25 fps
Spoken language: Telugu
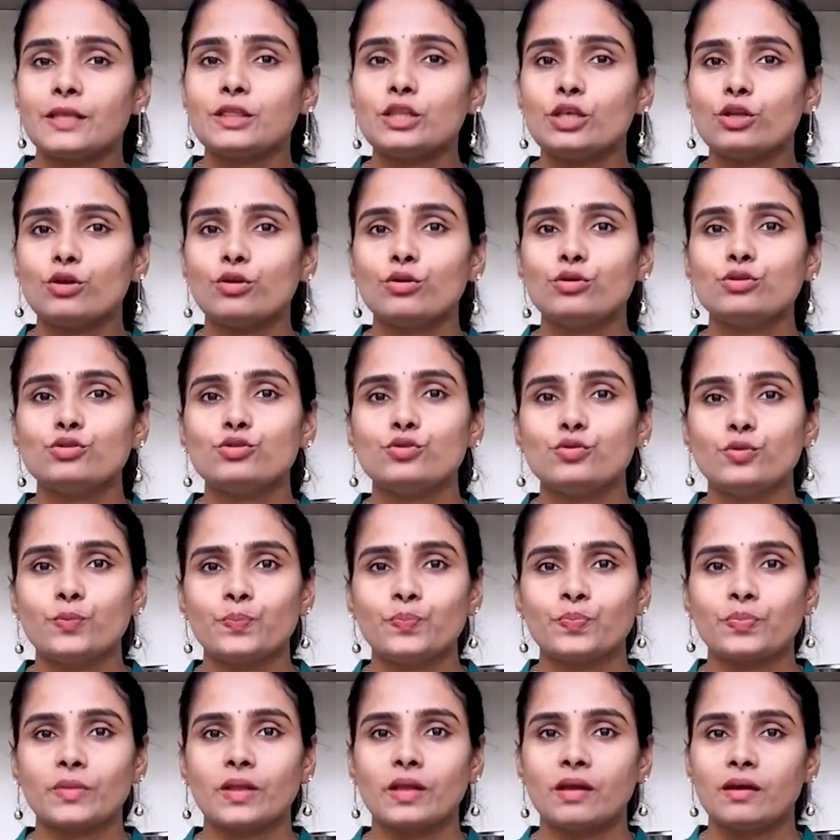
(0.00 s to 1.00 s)
ప్రతిరోజు
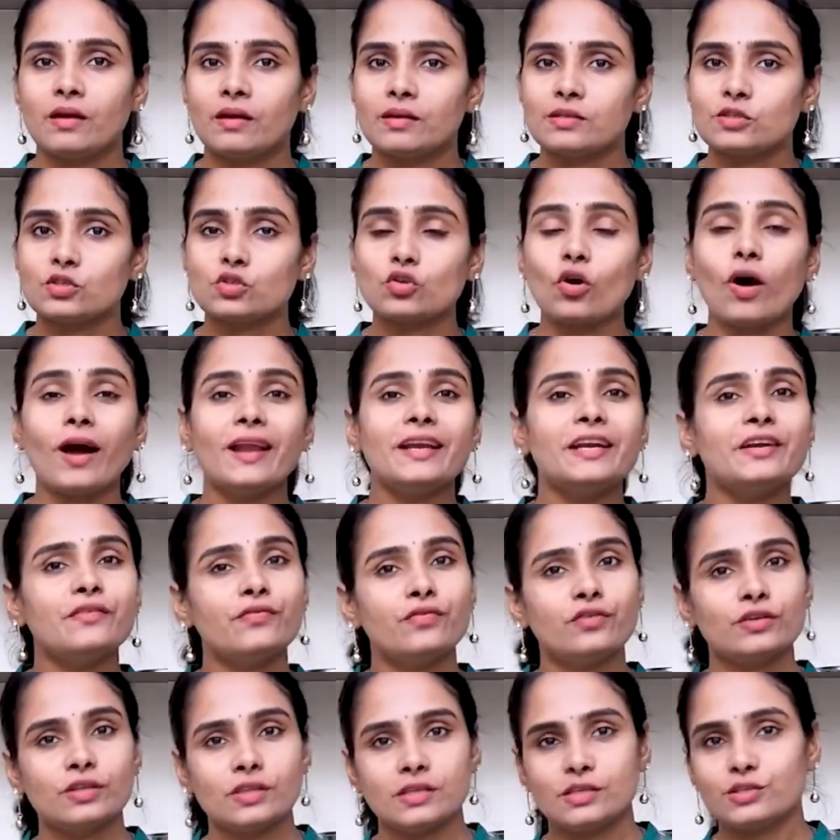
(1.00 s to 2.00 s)

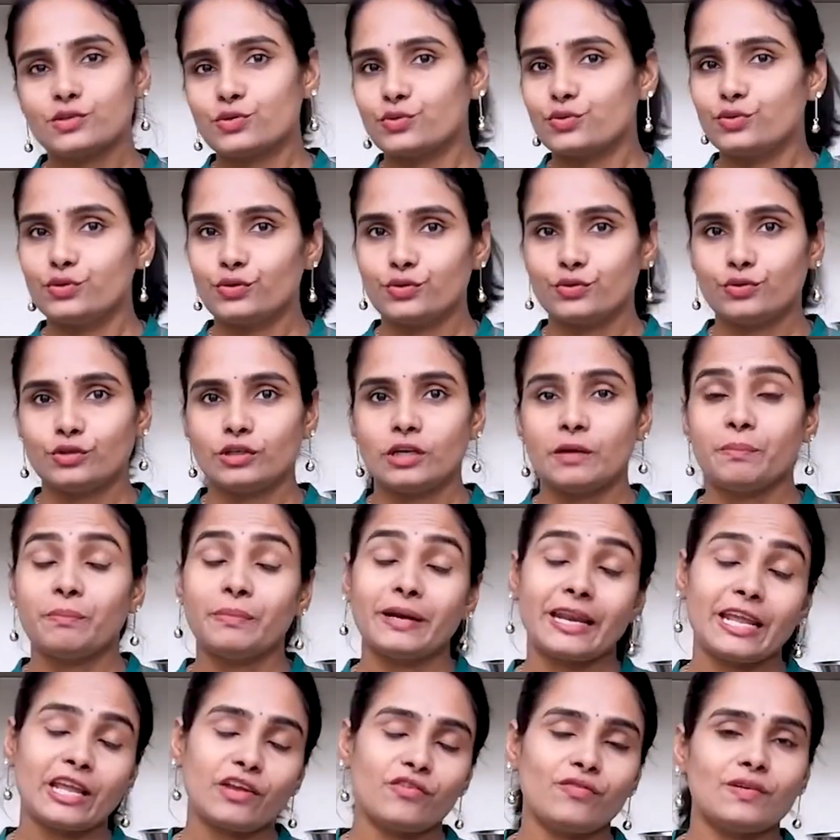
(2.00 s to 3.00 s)
సాలిడ్ ఫుడ్ తీసుకుంటూ
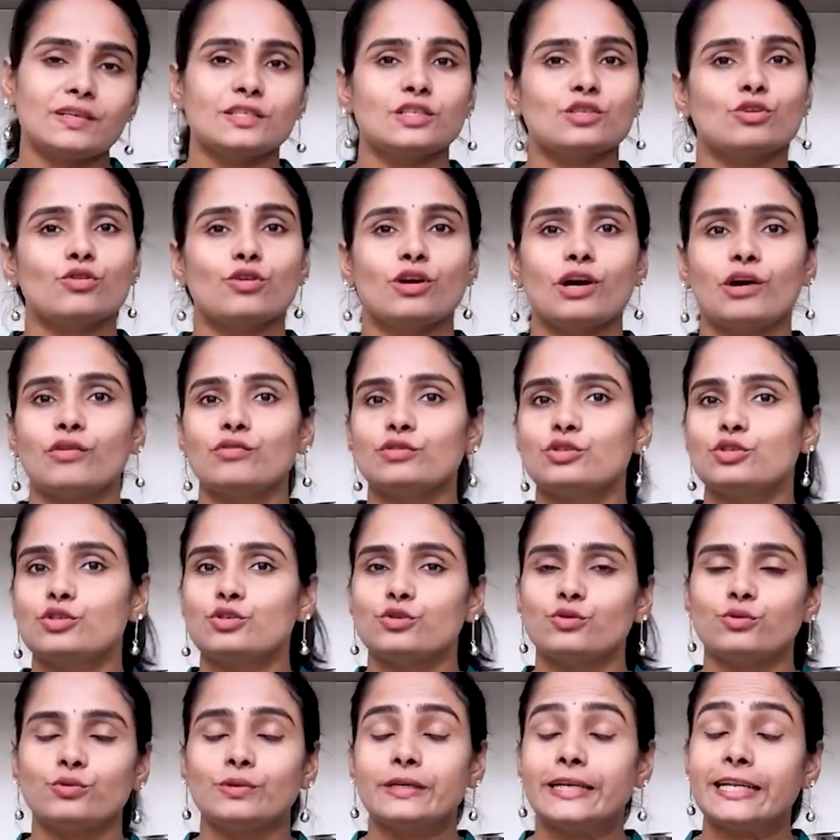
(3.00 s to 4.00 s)
ఉంటాం బ్రేక్ఫాస్ట్లో
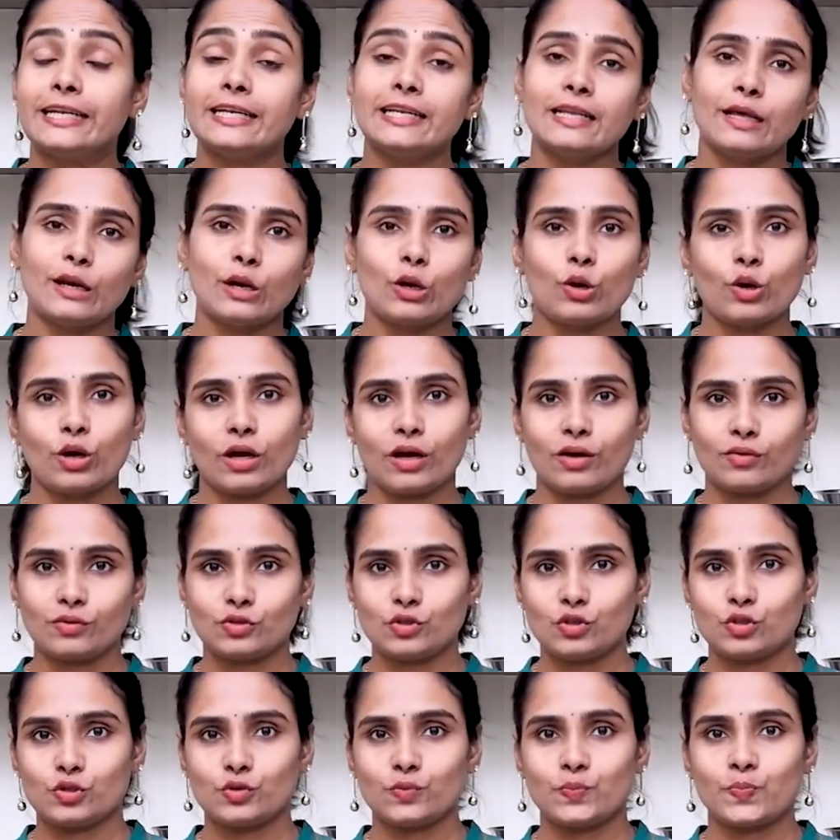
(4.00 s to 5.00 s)
కావచ్చు డిన్నర్లో
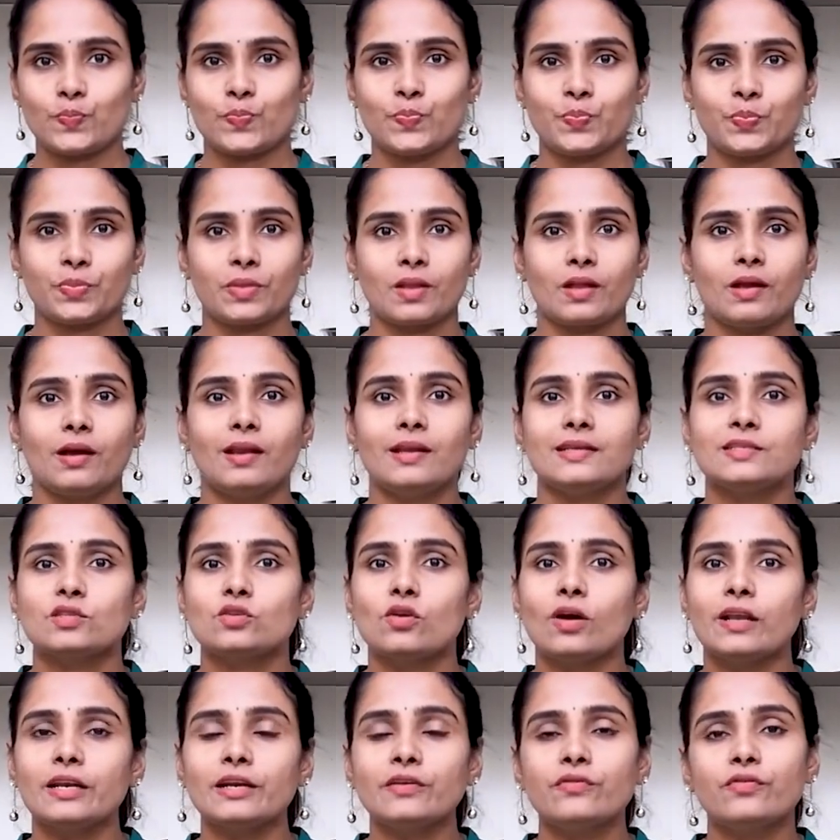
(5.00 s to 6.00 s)
కావచ్చు అలా
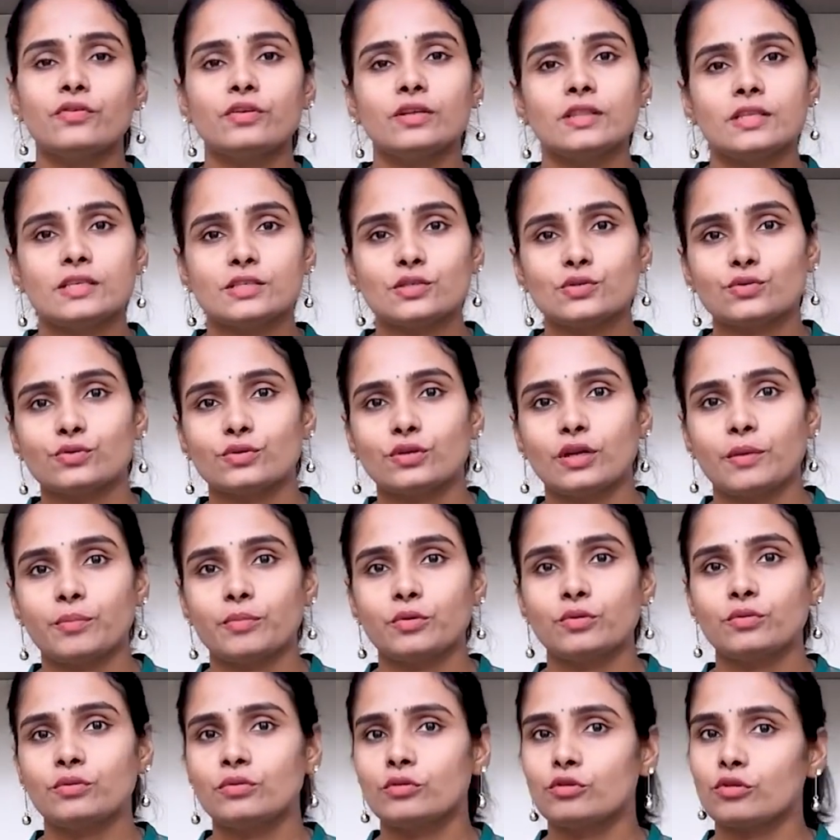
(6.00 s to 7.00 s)
సాలిడ్ ఫుడ్
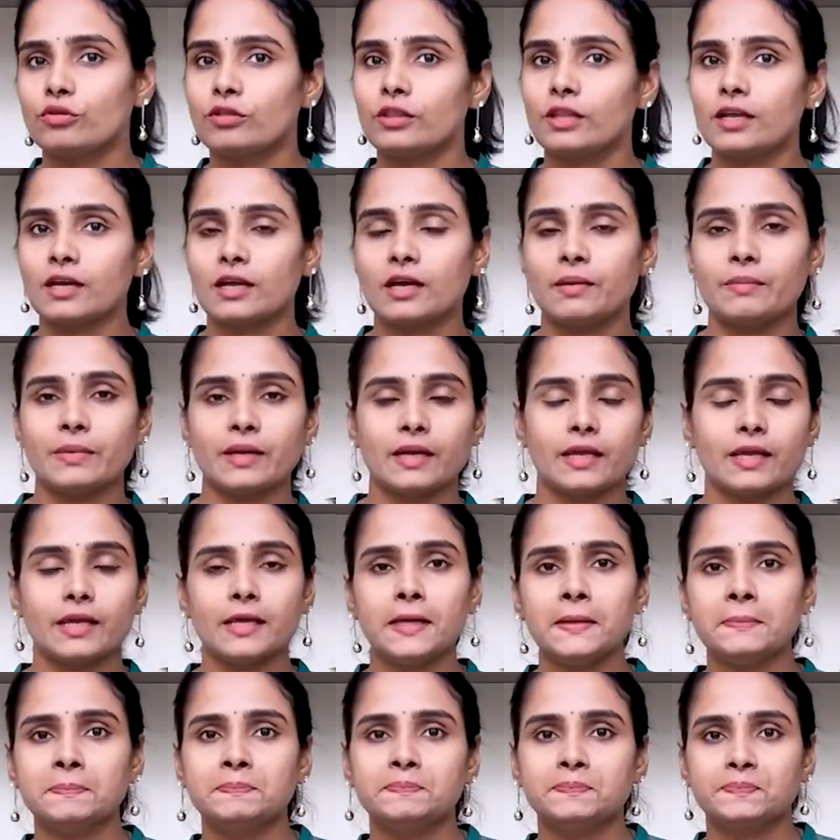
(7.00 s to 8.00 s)
తీసుకున్నప్పుడు తొందరగా
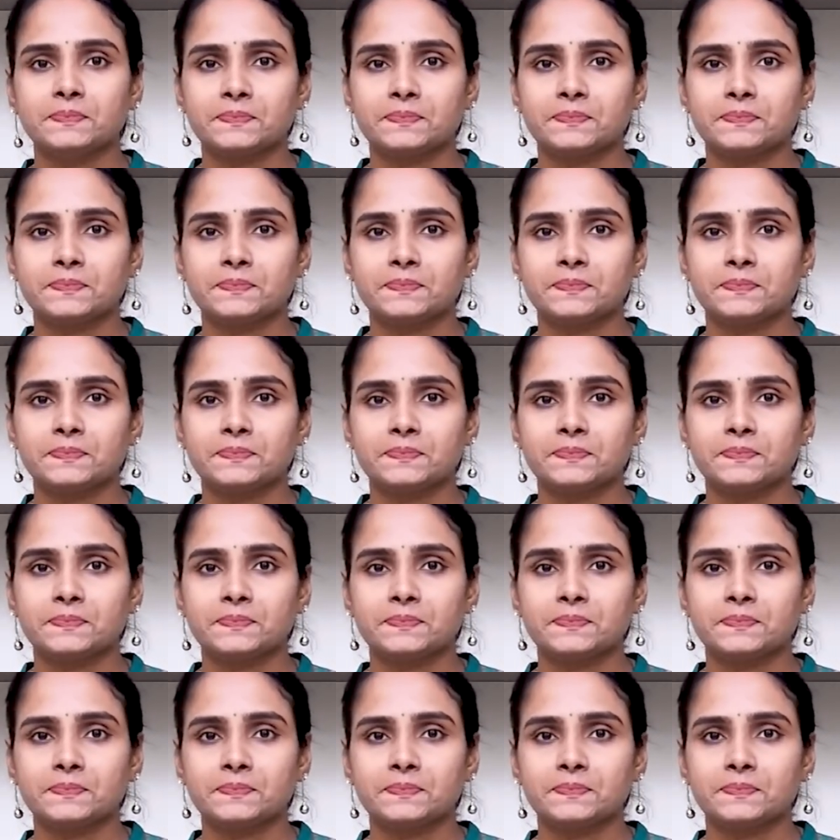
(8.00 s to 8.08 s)
మనకి